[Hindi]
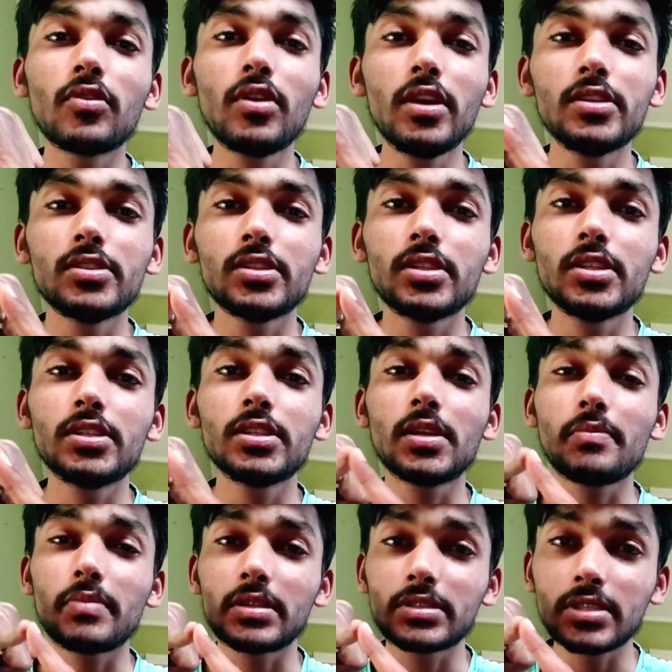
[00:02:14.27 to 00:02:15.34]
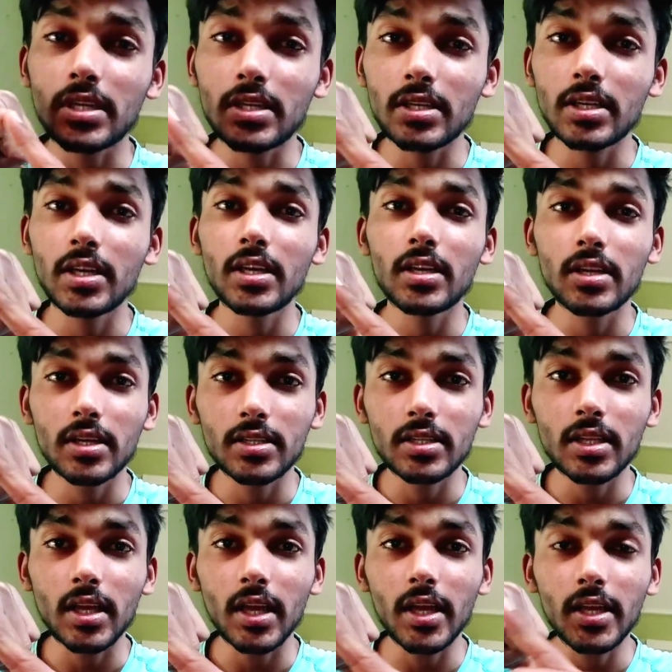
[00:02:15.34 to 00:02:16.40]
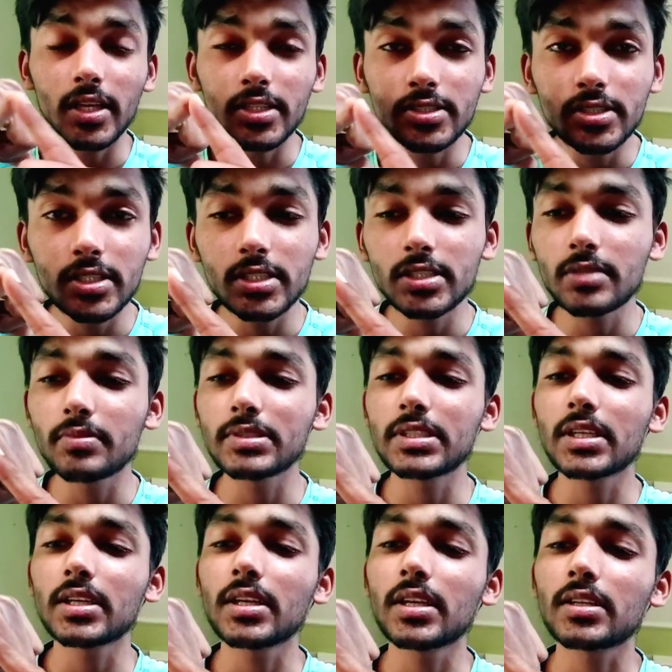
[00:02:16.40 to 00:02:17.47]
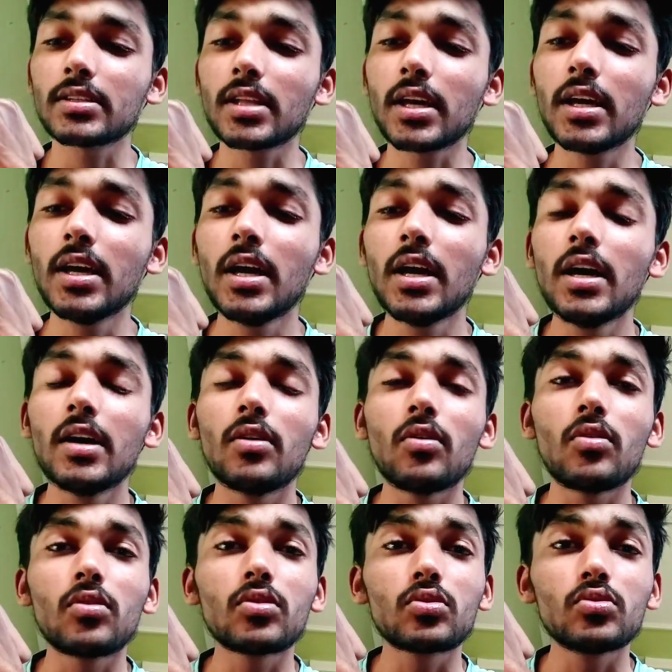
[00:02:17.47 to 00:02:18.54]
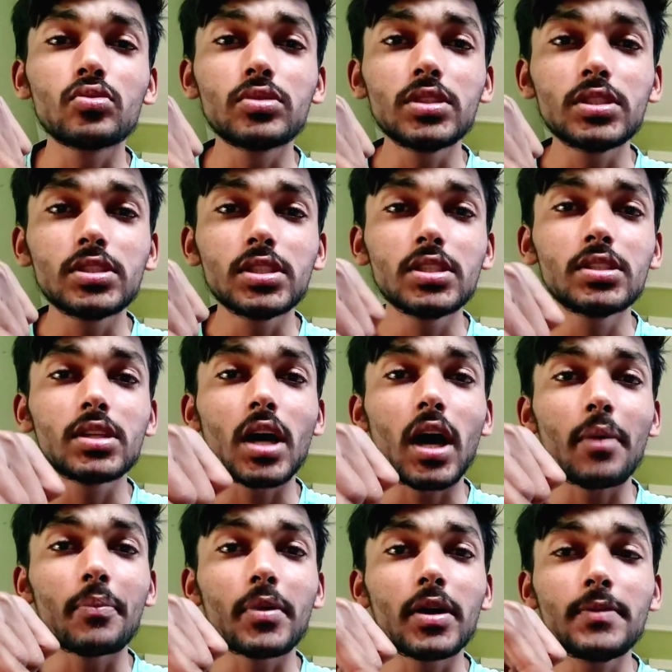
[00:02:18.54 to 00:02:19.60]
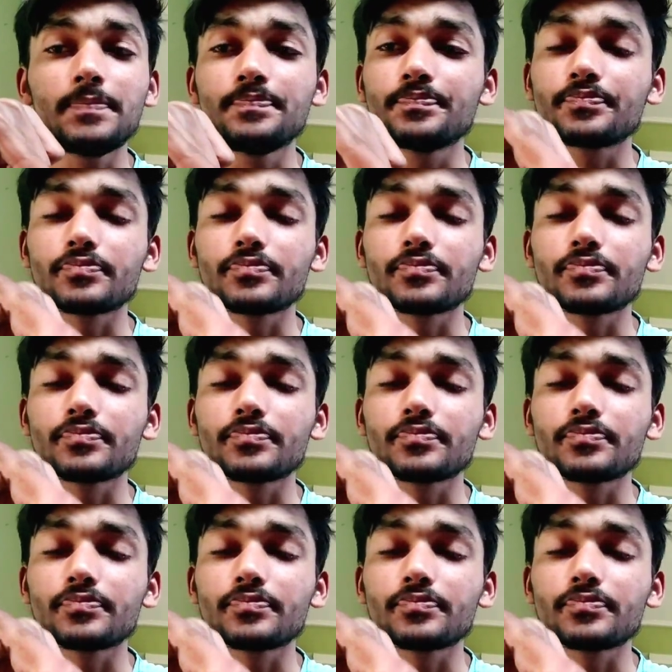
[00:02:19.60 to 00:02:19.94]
वो इंजरी से बचा के रखता है इंजरी से बचा के रखता है और दूसरी चीज़ आपका